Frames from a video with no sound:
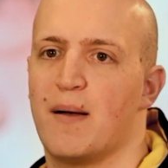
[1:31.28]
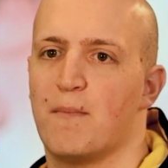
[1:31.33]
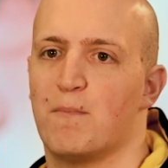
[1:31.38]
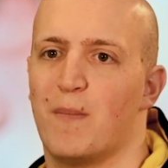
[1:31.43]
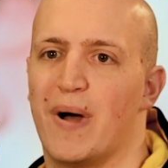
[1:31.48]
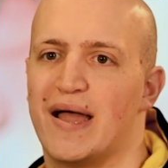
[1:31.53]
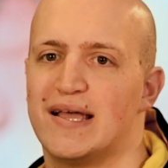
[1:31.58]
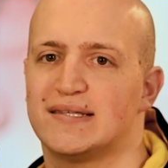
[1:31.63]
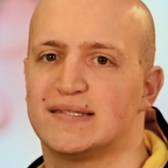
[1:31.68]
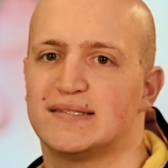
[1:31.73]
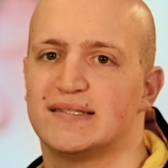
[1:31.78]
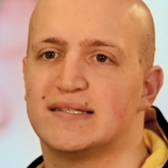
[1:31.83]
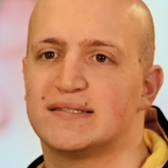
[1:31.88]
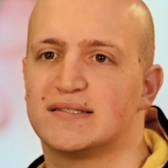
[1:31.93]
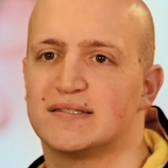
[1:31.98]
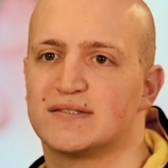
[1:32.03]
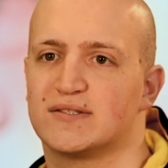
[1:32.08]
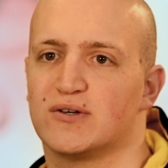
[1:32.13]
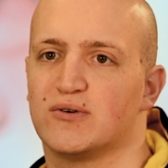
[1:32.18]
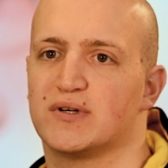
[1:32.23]
Meistens ist
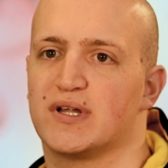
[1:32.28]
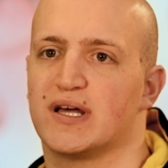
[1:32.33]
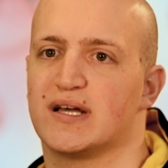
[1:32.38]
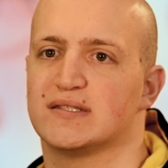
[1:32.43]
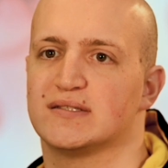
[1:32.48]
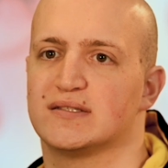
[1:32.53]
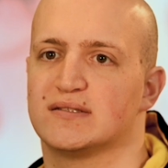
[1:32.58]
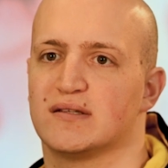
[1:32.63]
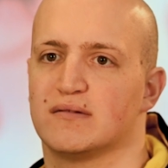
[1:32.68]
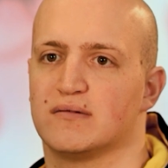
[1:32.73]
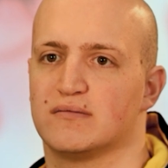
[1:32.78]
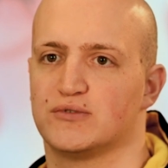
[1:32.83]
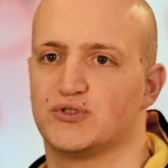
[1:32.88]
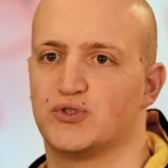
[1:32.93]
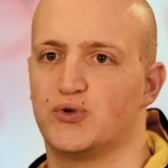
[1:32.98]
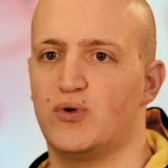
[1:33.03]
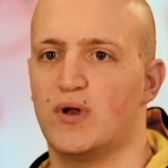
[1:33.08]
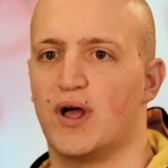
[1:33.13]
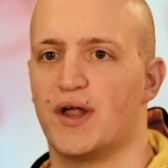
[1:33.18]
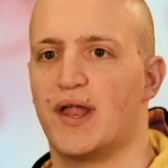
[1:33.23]
es so, dass
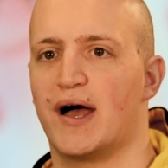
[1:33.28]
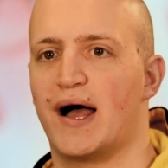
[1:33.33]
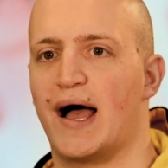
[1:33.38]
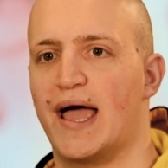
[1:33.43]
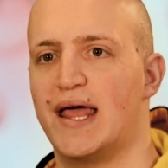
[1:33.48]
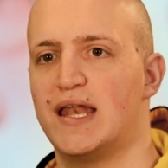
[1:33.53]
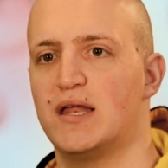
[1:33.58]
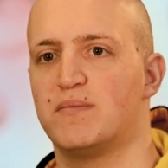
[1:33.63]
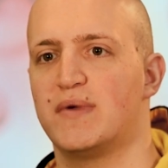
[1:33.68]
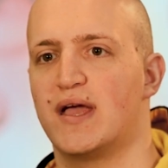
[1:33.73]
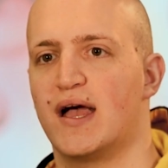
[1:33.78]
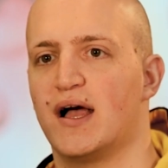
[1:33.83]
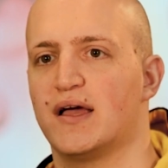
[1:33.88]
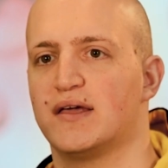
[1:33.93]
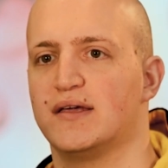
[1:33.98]
Schüler nach einem Jahr